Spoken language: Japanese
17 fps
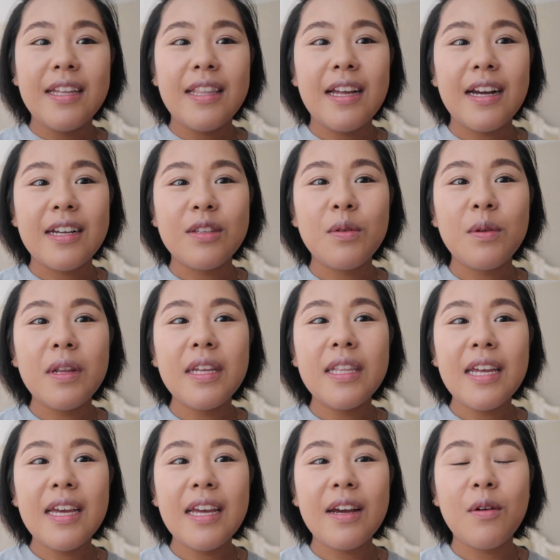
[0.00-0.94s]
なんかそ
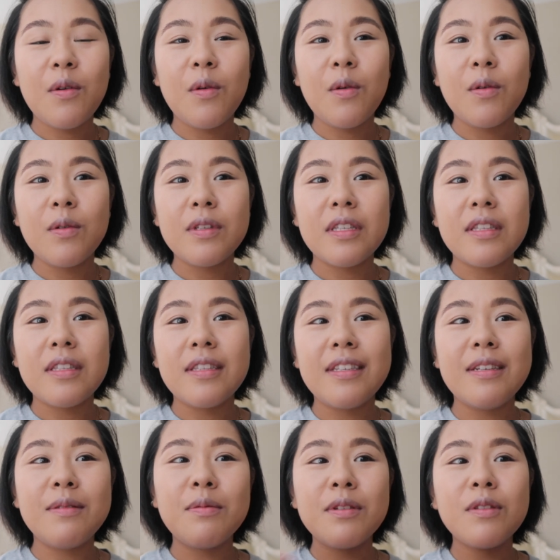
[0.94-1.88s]
れでこう
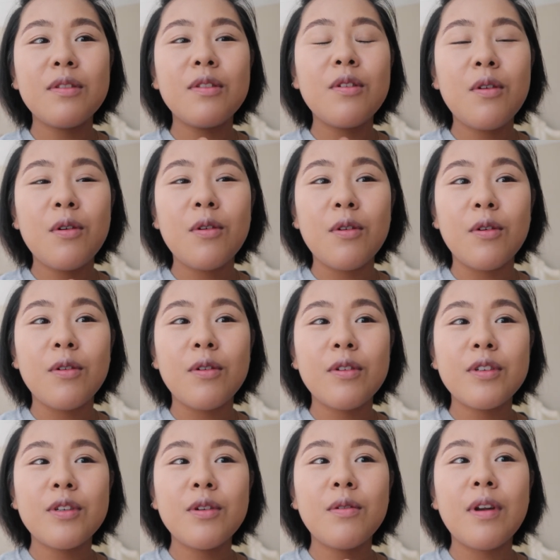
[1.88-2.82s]
自分
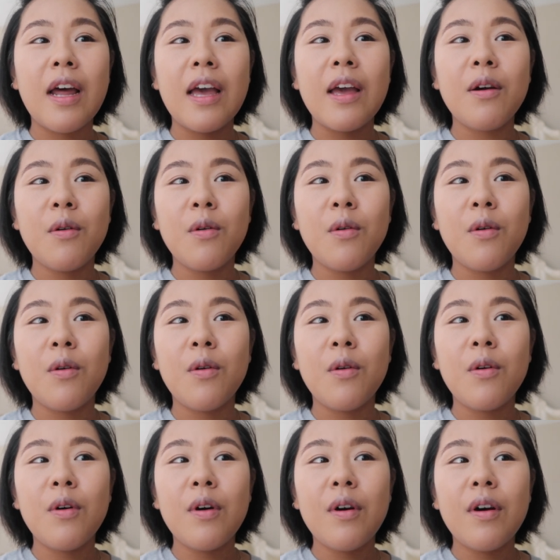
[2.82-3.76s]
の将来を